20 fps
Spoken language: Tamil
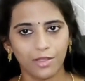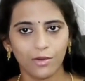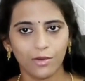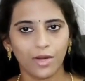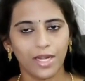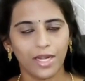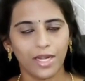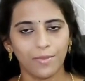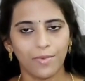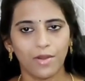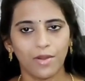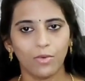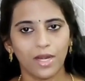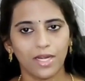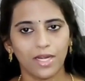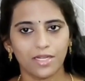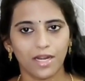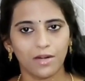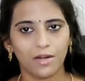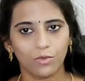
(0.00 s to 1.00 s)
இதையும் கண்டிப்பா உங்க
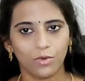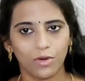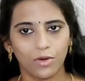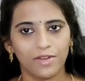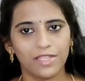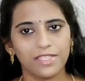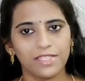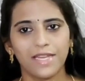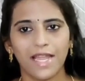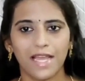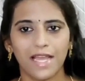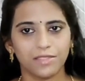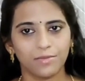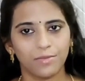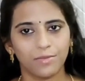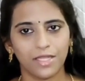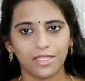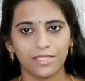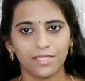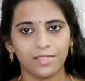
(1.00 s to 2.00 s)
அன்றாட உணவுல
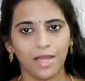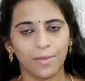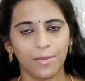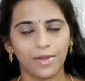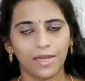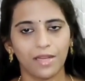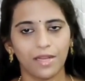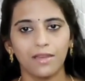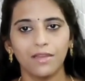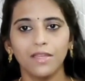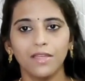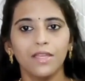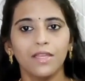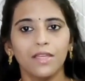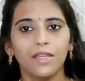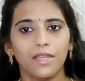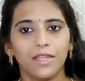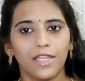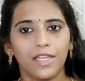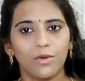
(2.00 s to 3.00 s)
ஸ்நாக்ஸ் மாதிரி சாப்பிடலாம்
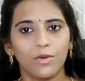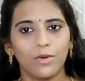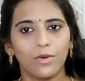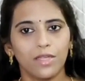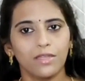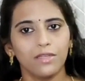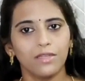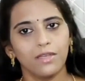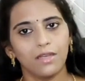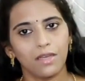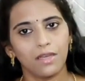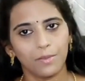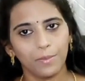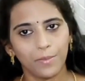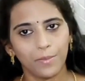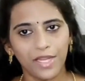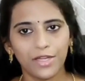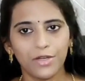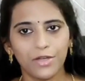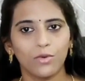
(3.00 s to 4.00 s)
இன்னொன்னு
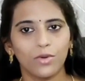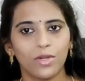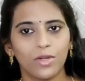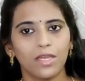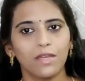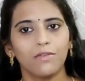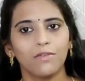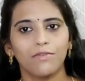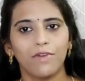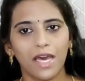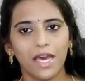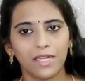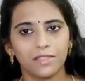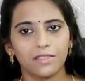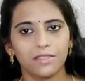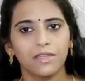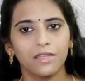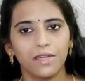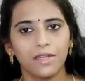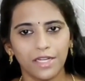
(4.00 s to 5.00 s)
பீட்ரூட்டை
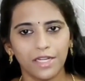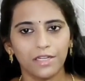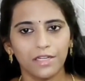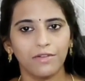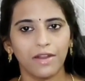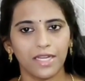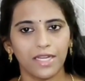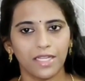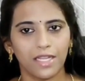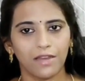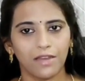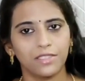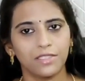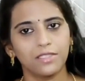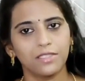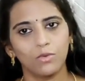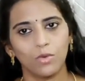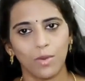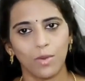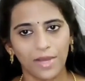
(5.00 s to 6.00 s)
வாரத்துக்கு ரெண்டு வாட்டியாவது
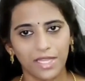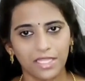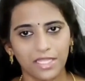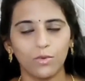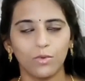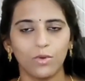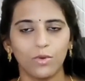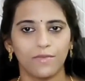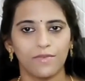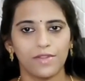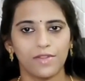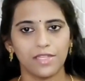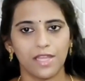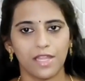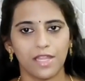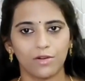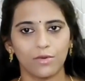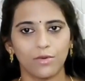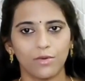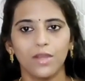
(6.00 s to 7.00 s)
உங்க மதிய உணவுல
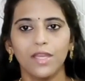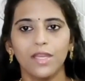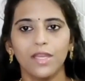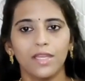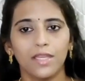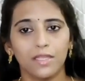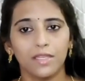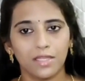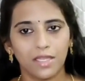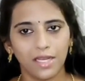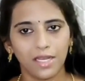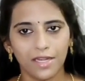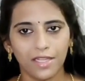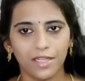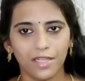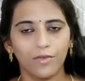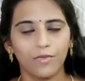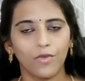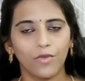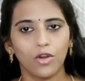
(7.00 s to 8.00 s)
சேர்க்கணும் இதெல்லாம்
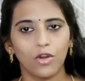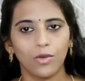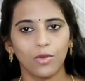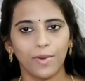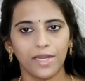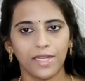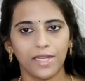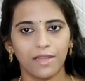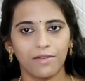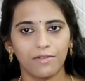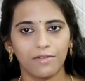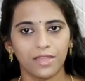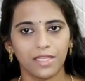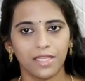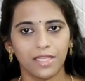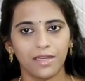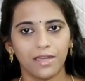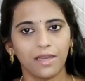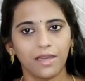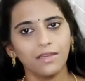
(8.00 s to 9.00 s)
நீங்க ஃபாலோ பண்ணிட்டே
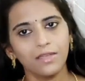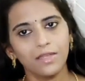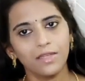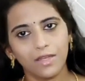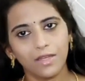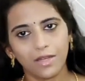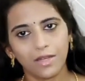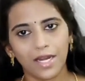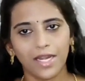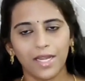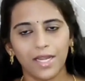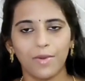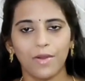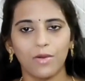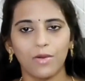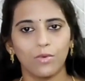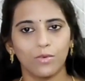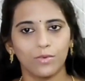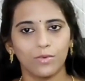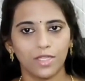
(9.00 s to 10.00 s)
வந்தீங்கன்னா கண்டிப்பா
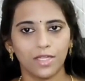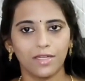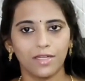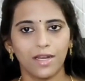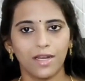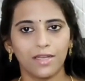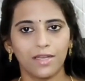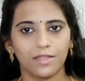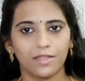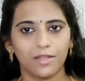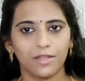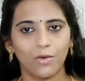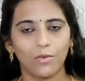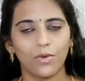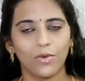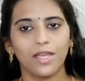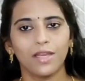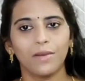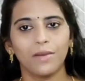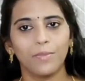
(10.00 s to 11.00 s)
உங்க உதடுகள்ல
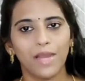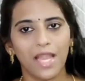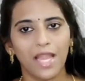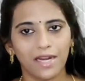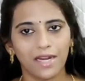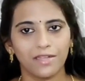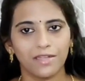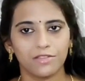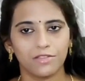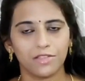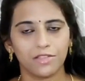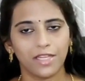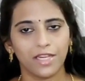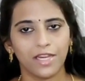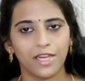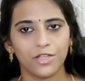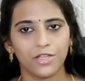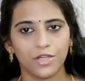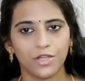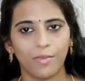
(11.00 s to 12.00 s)
இருக்கக்கூடிய பிளாக்
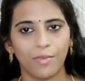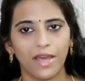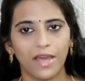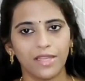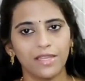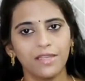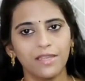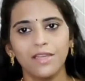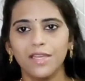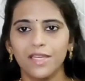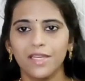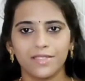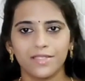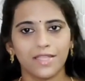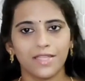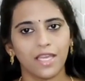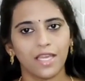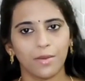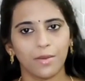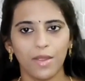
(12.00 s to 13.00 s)
டிஸ்கலரேஷன் மாதிரி
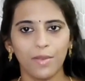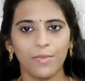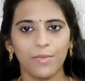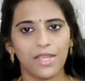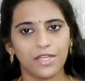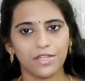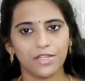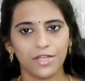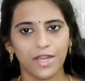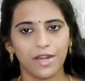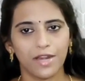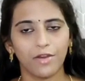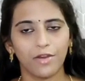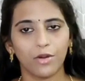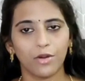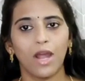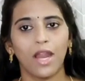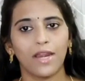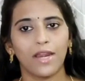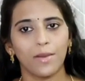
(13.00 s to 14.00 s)
சீக்கிரமே பிங்க் ஷேட்
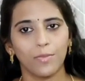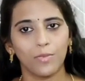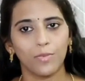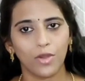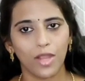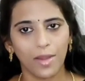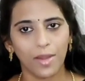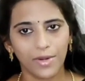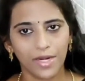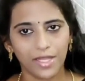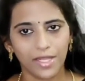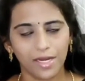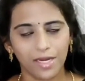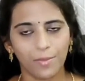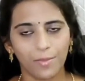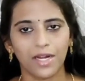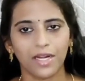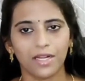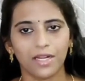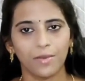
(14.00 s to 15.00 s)
வரும் ஆனா
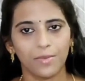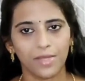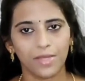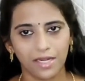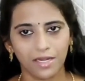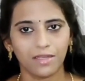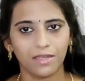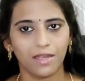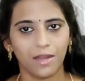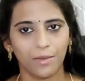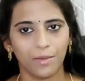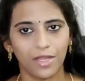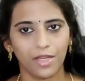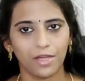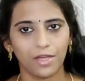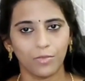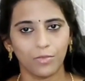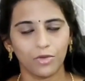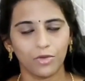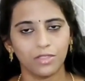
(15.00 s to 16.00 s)
புகைப்பிடிக்கிற பழக்கம் இருக்கு
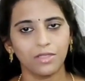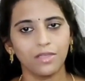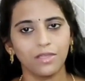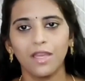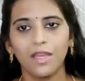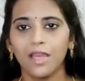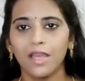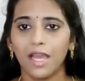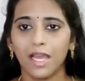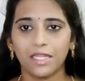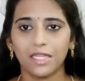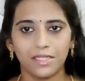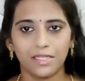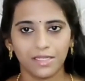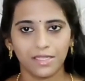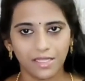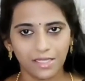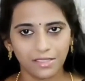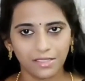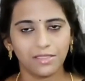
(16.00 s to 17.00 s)
அப்படின்னும் போது அதை
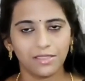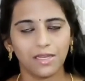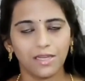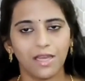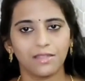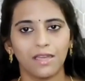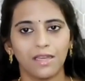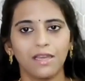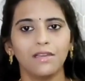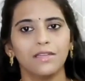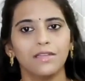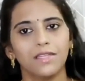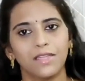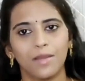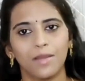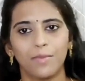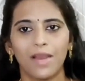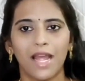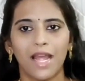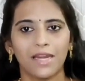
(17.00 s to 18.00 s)
நிறுத்தினாதான்
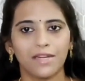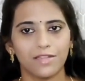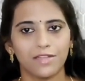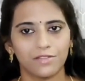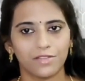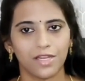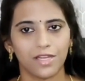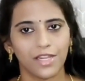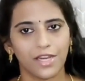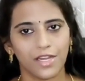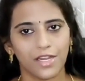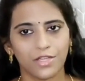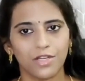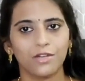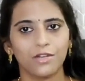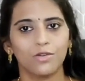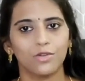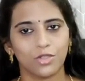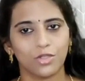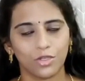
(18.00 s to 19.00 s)
இந்த பிளாக்
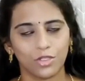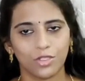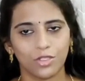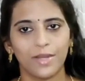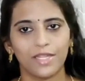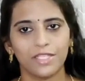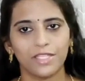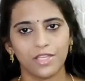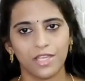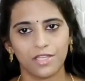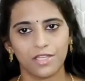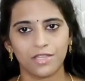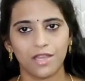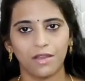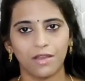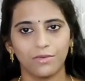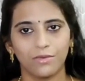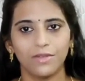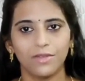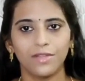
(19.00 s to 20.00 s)
டிஸ்கலரேஷன் கொஞ்சம் கொஞ்சமா சேஞ்ச்
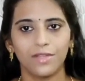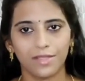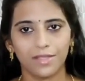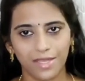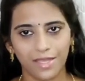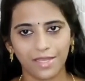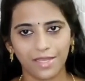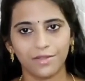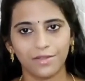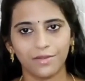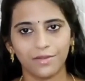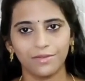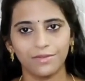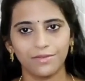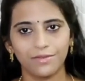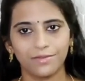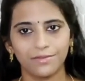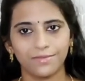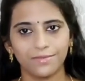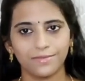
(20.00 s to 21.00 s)
ஆகும் தேங்க்யூ